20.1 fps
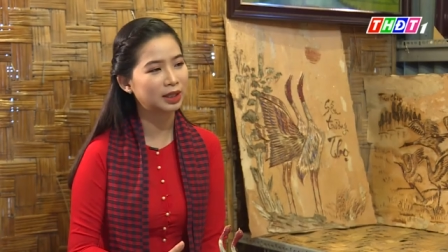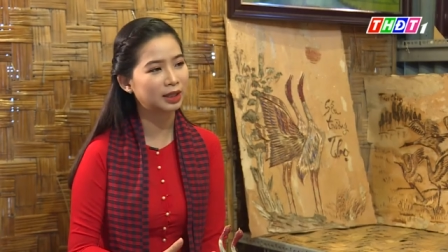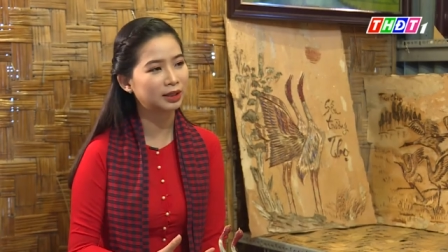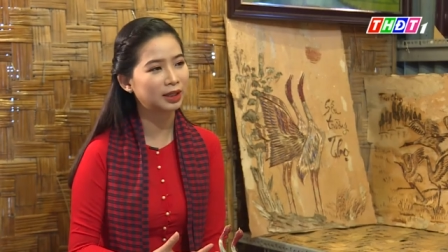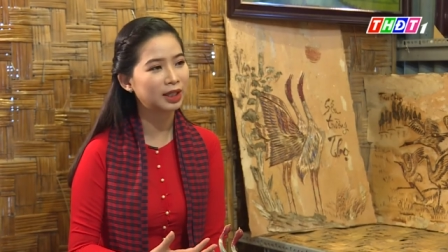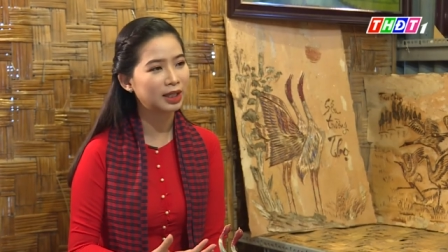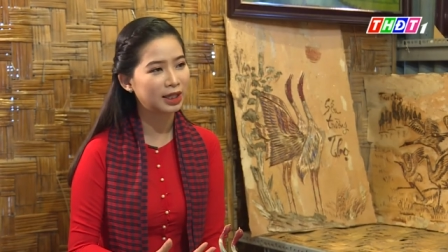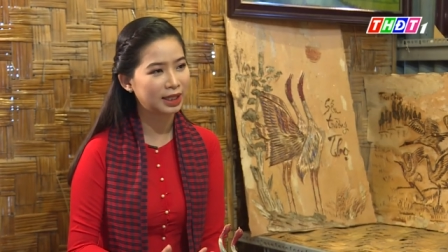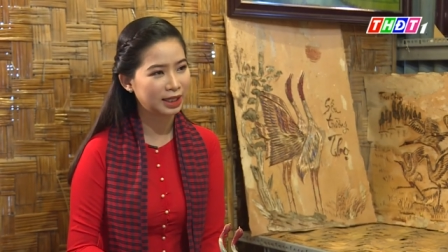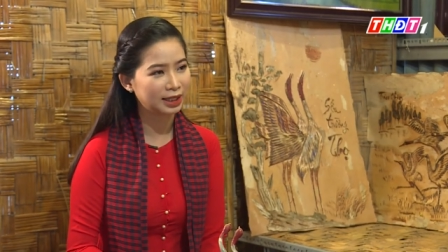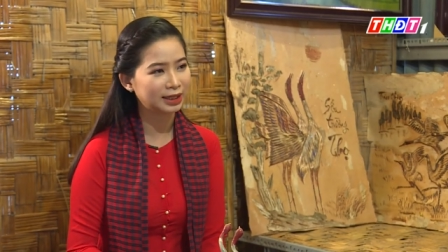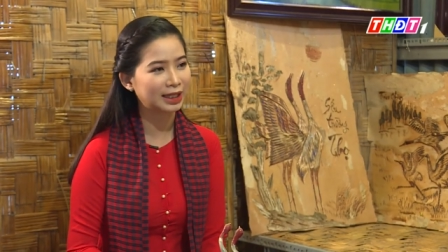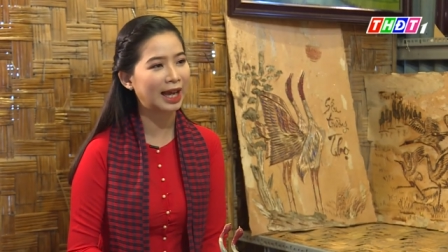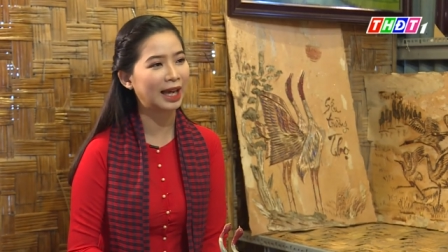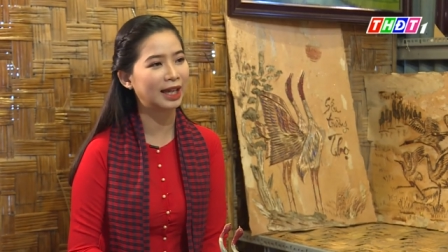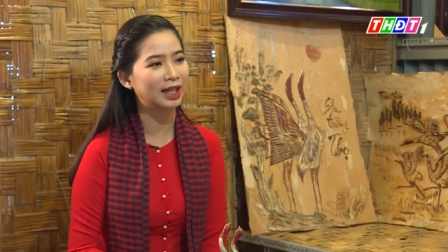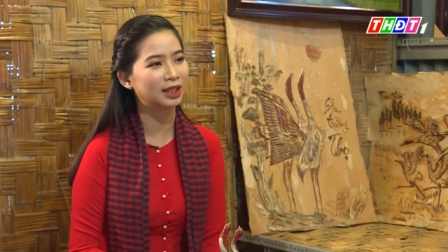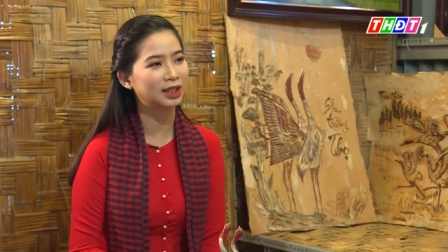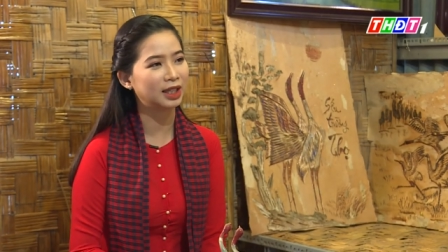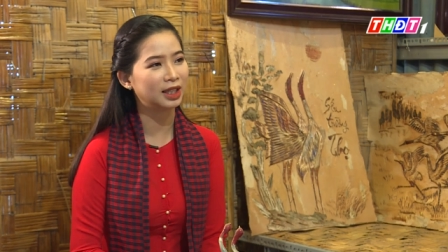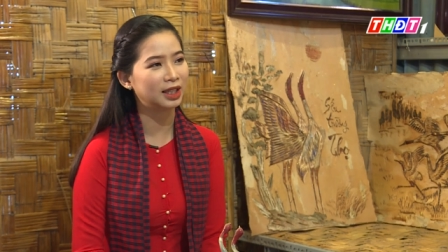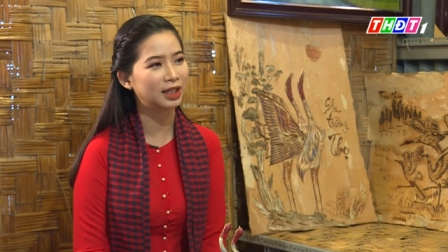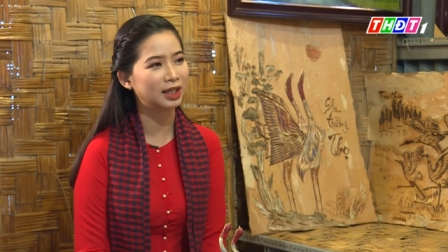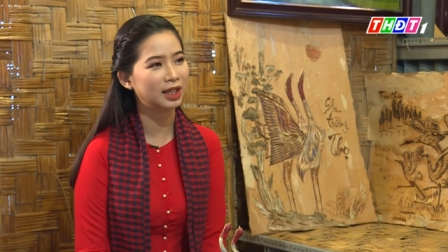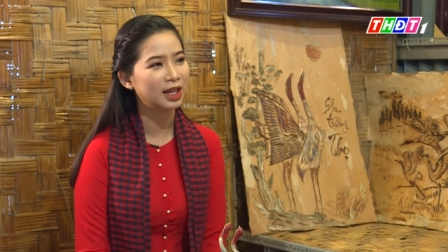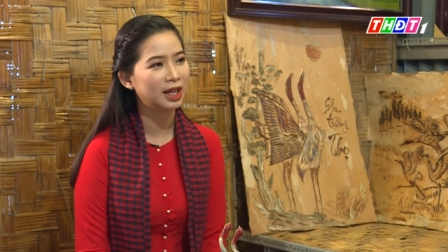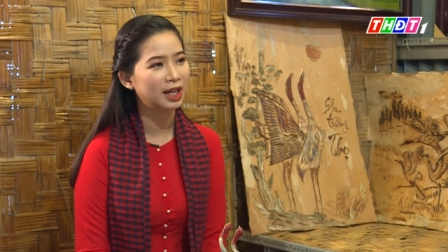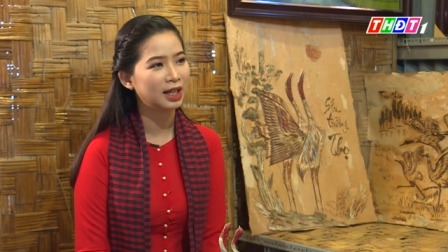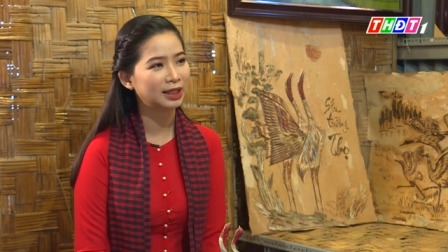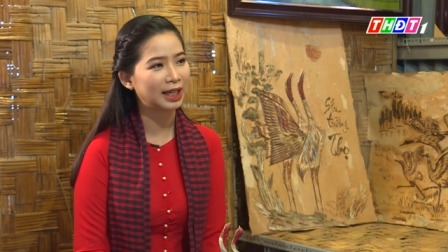cho tới hiện tại thì
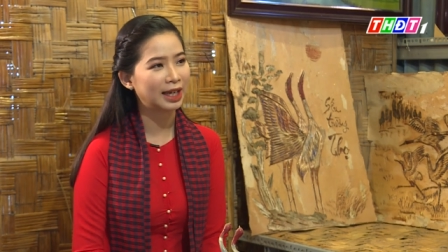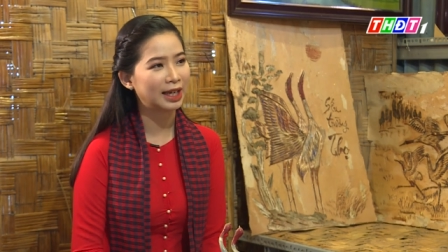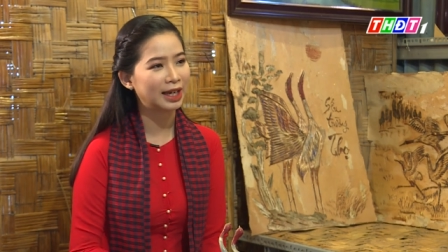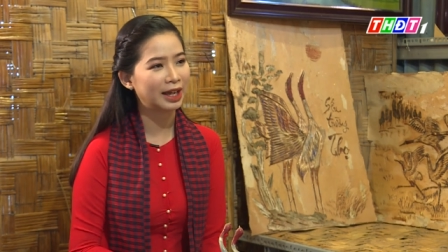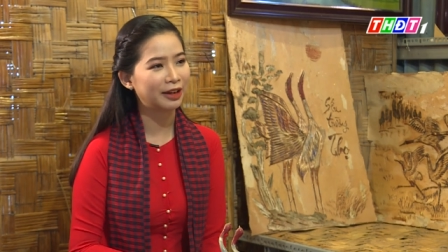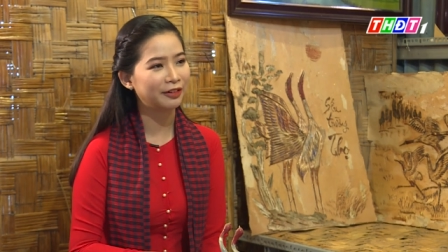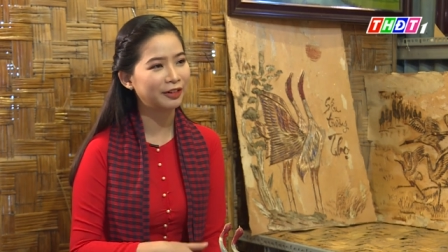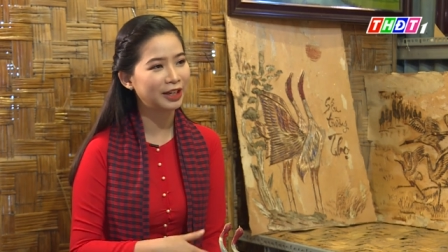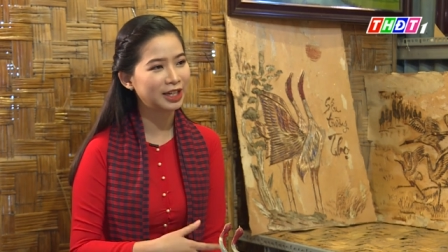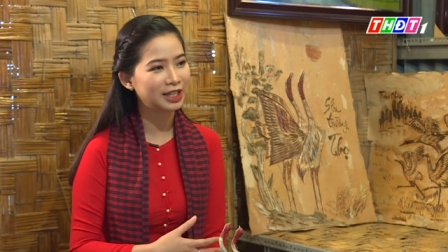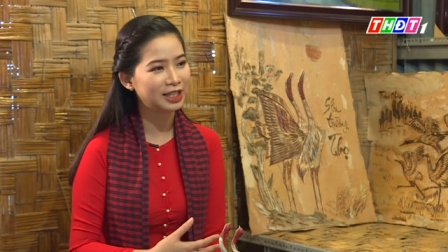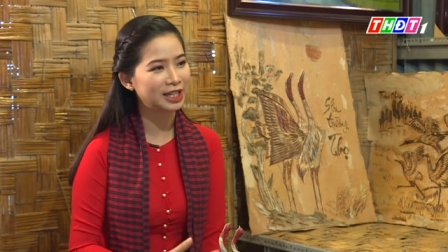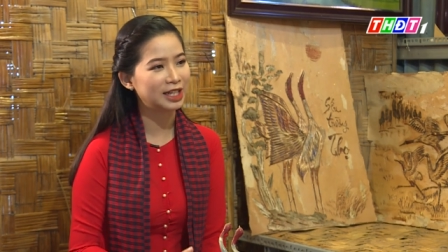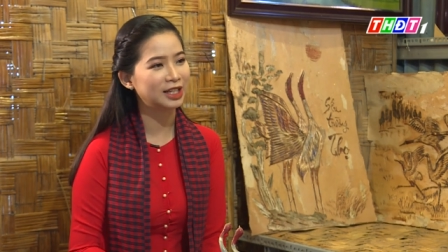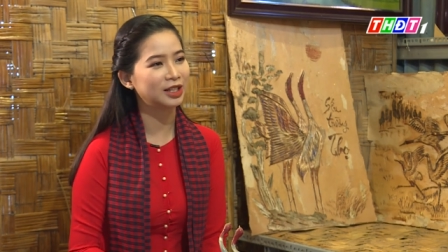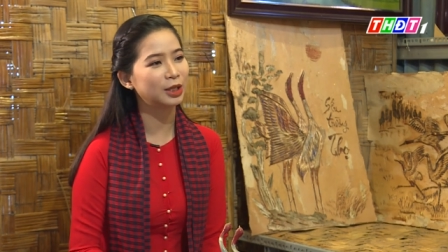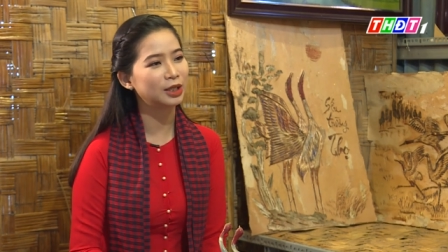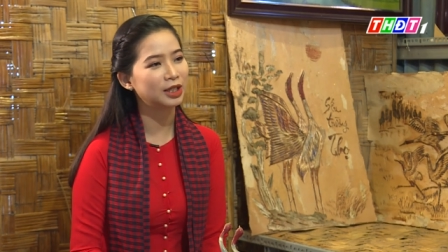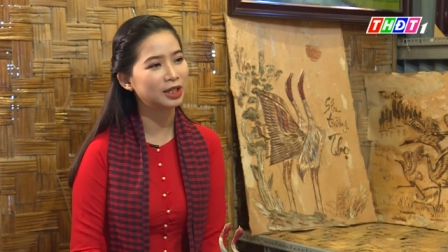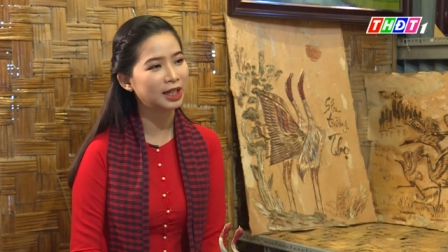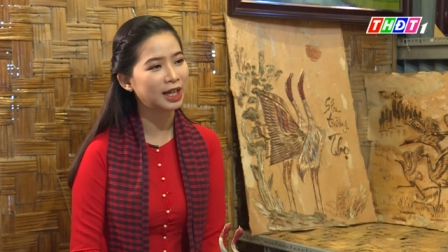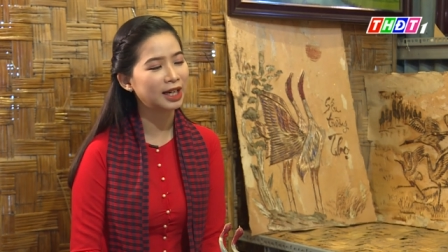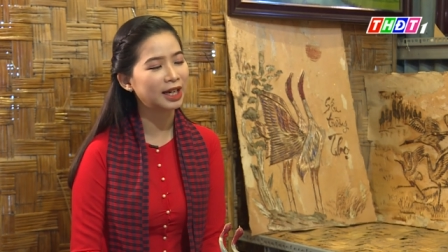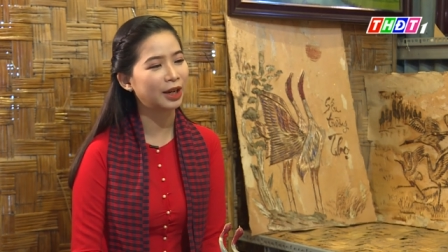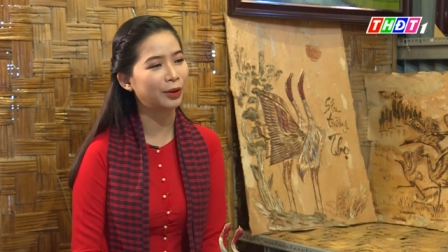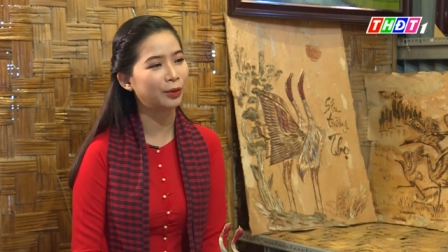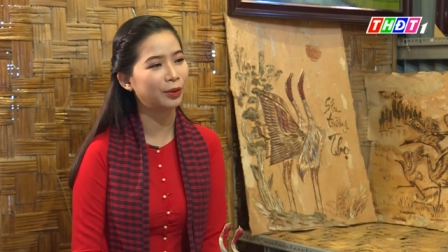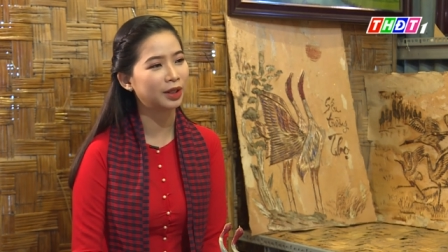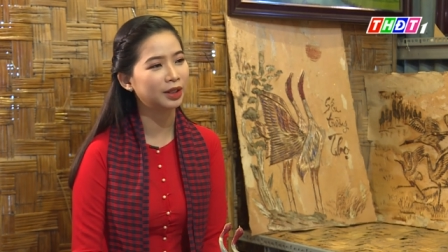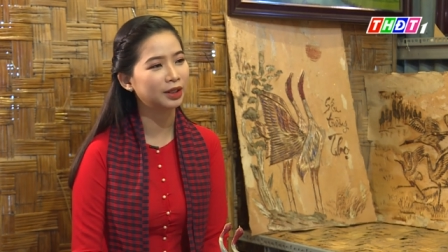thầy đã phát triển nó như thế
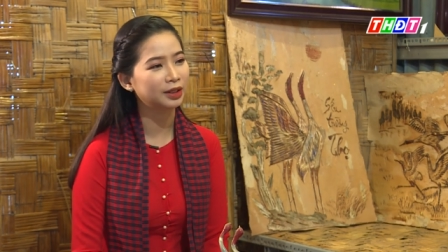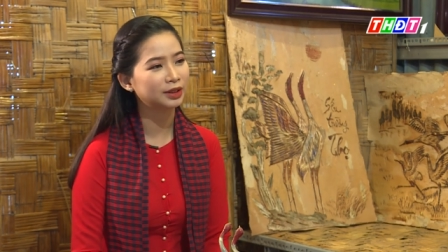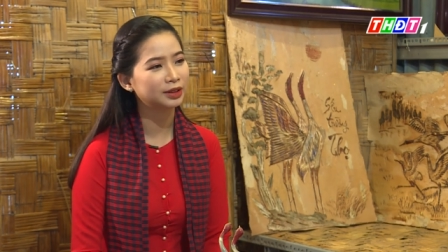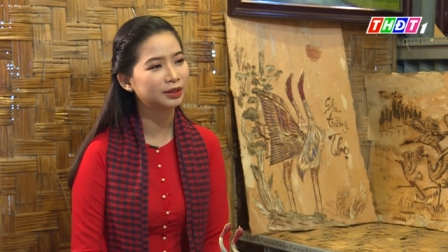nào ạ?